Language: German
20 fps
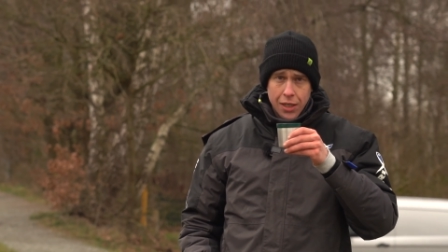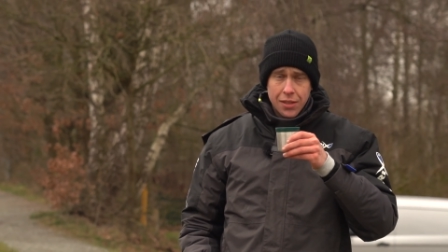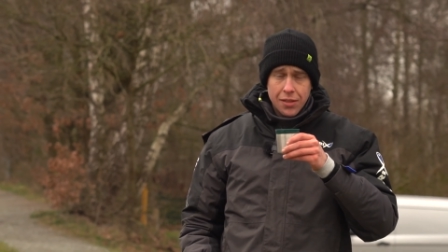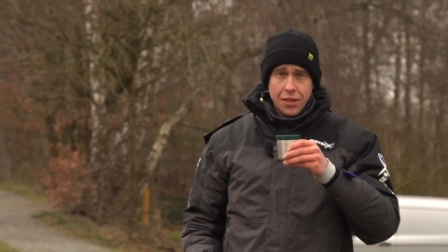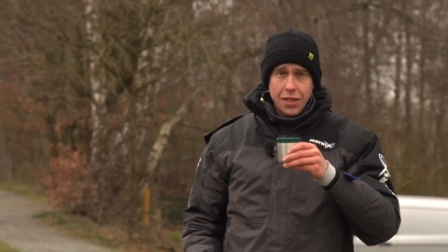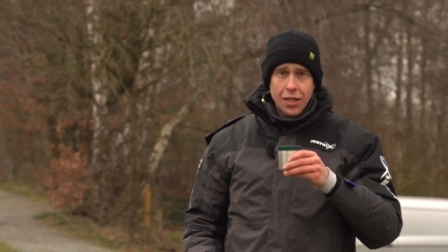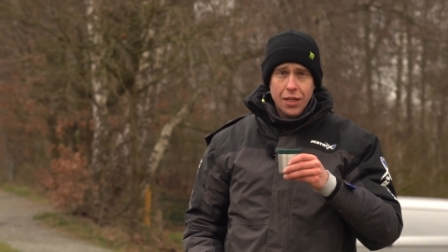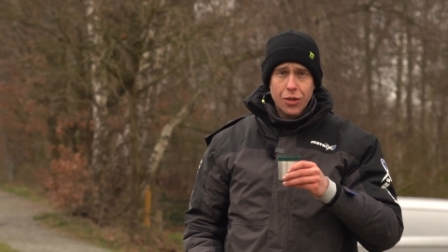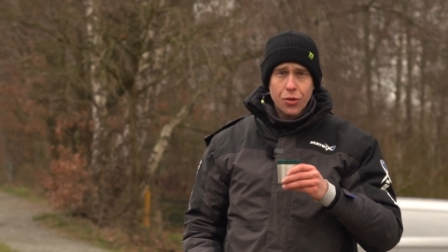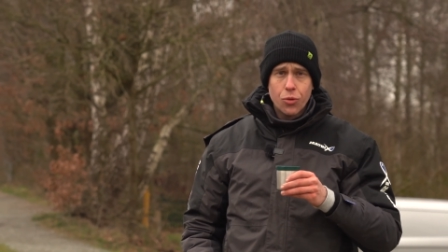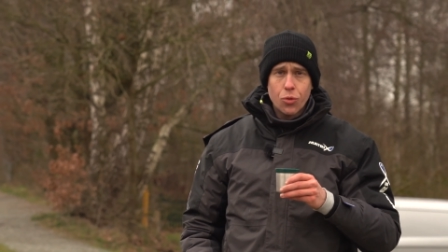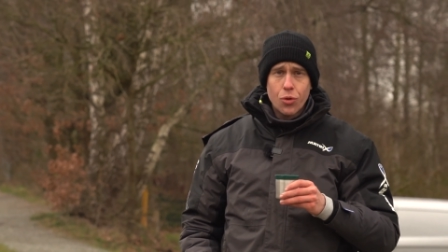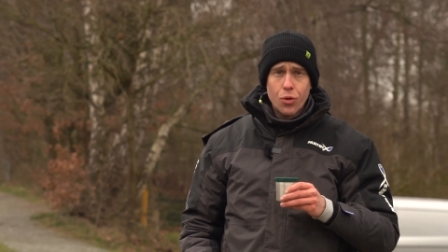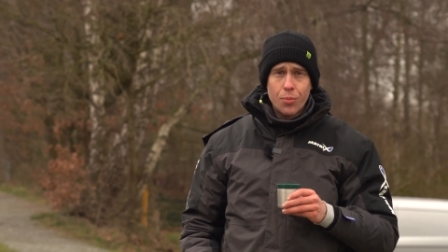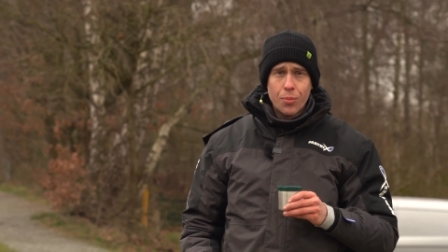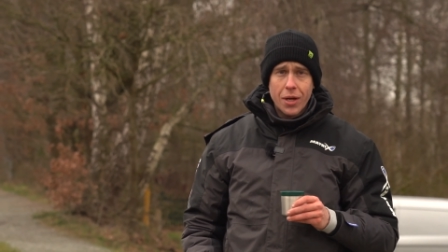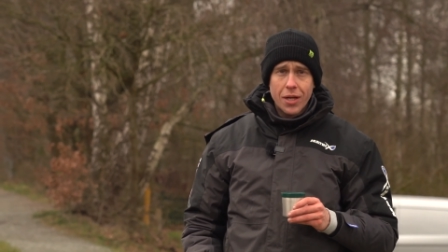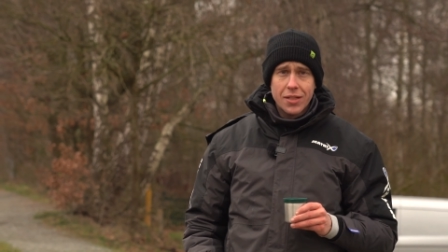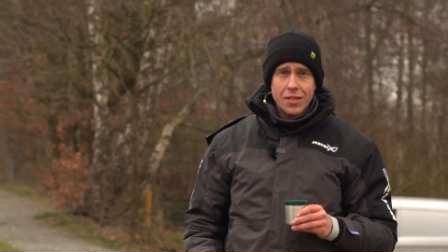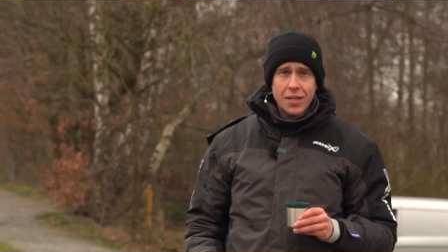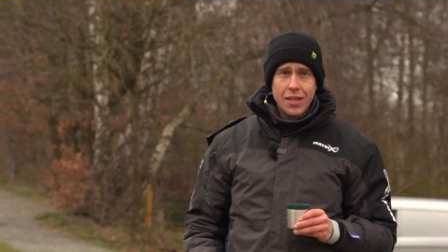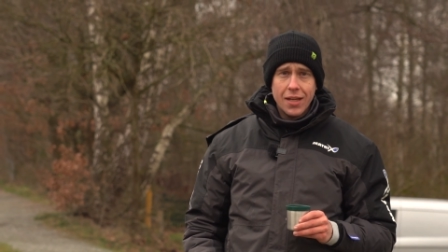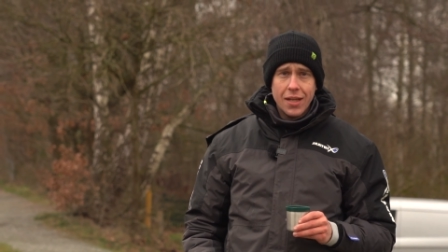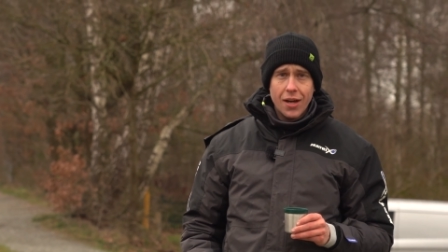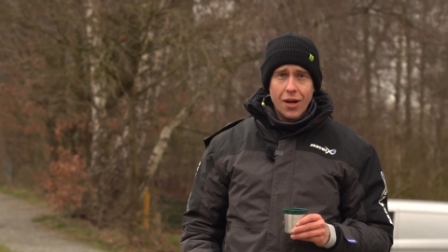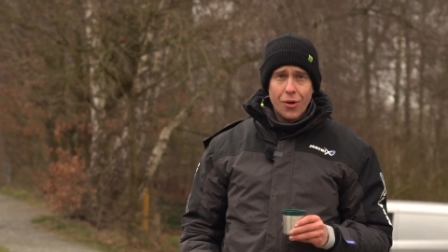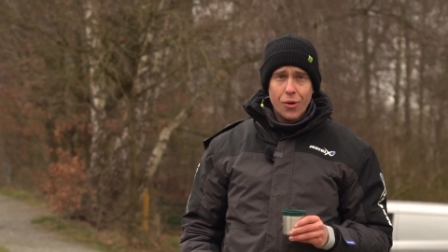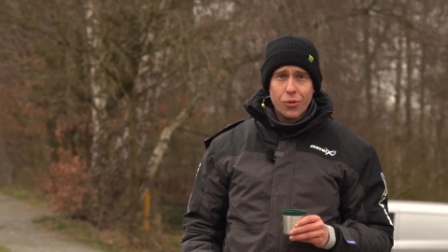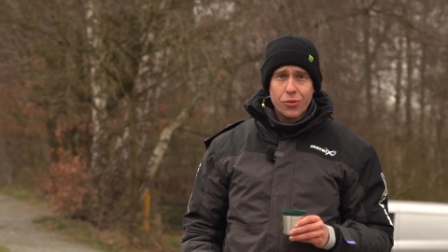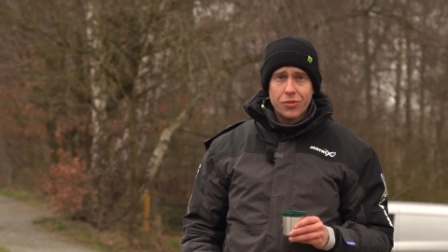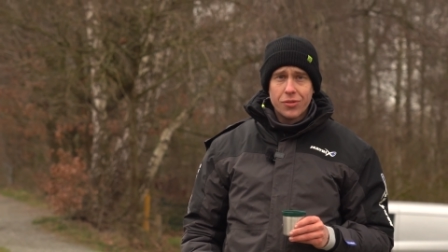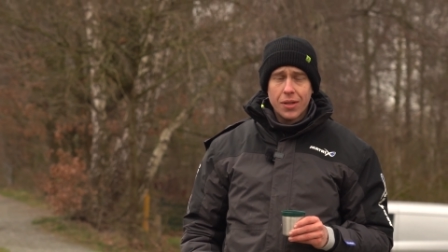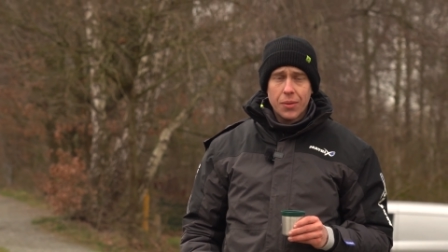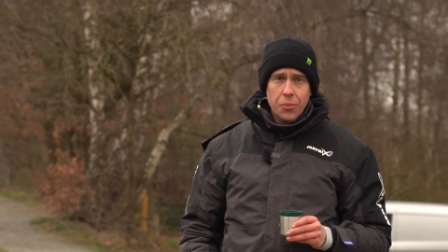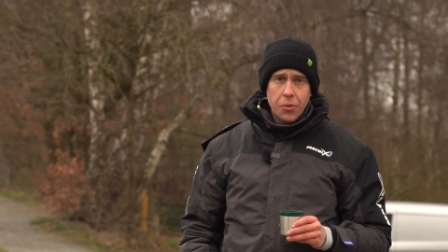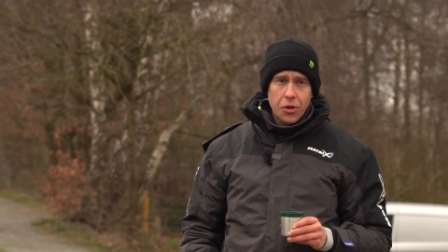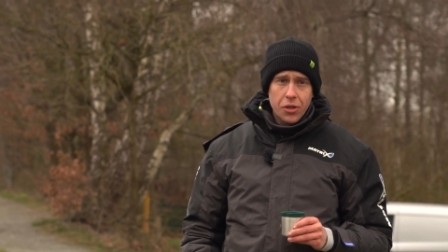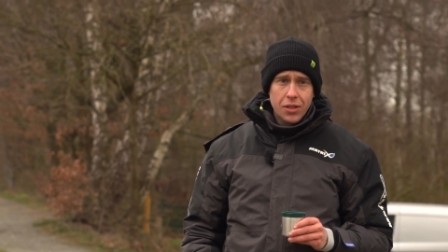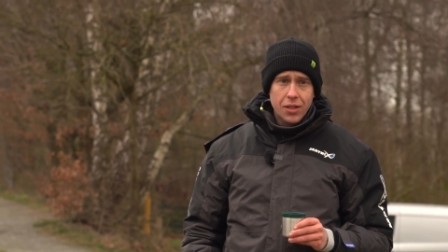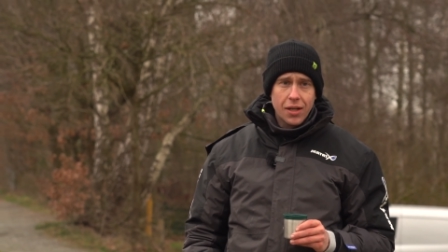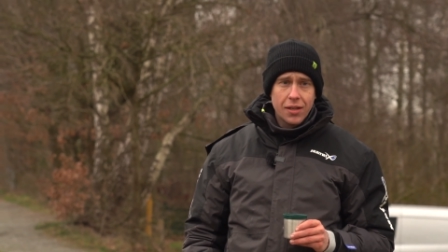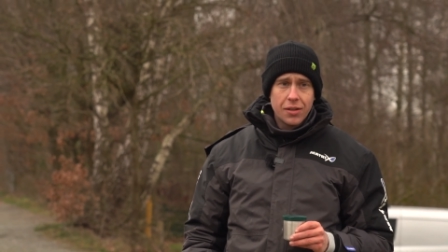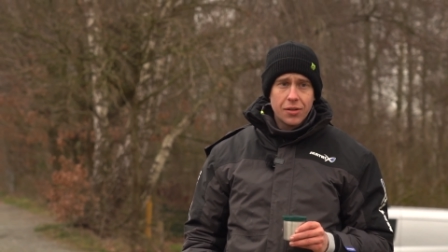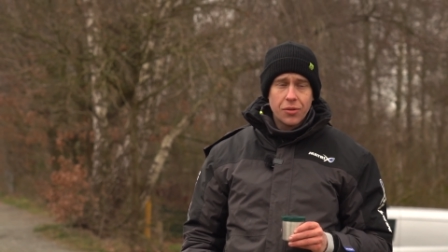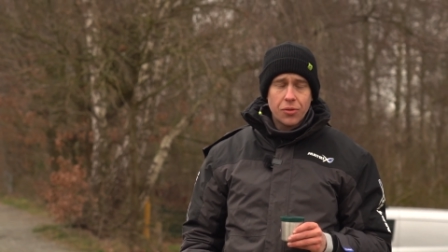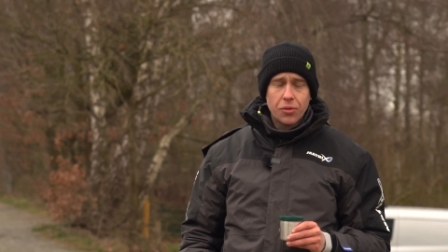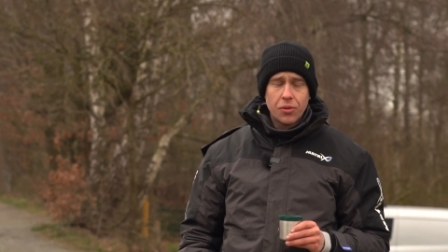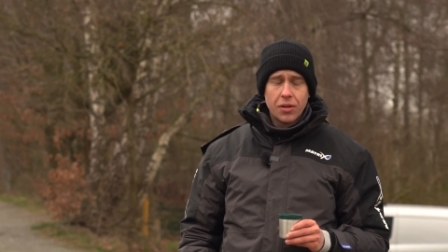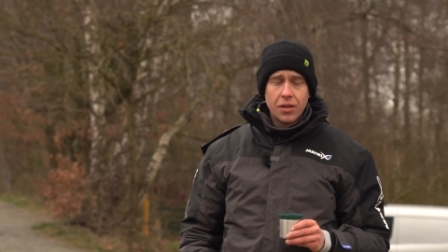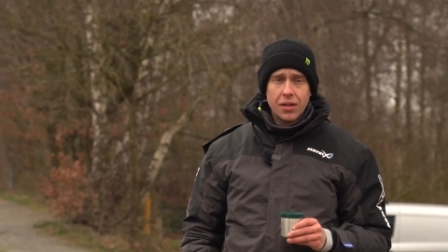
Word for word: ich trinke in Ruhe meinen Tee aus, nehme euch dann in,